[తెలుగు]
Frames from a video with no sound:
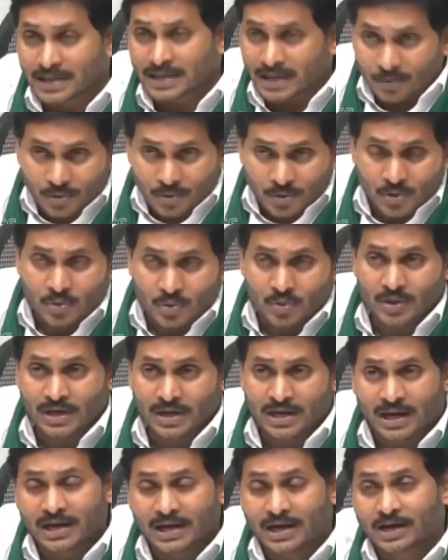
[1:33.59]
ఎవరూ కూడా
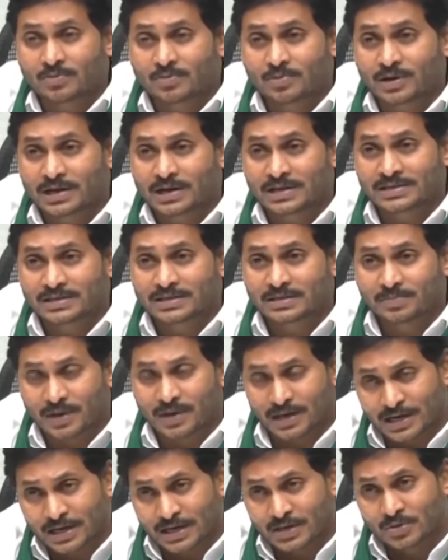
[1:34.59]
కంగారు పడాల్సిన
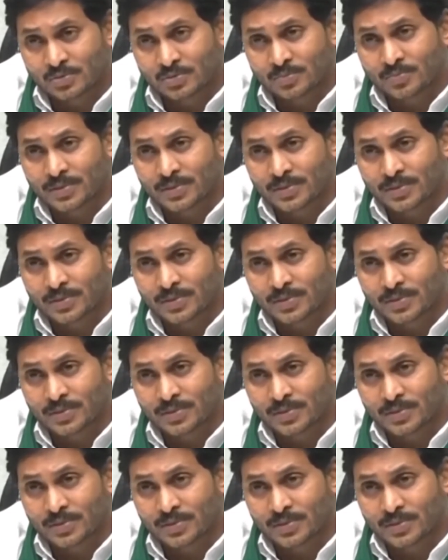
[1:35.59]
పని లేదు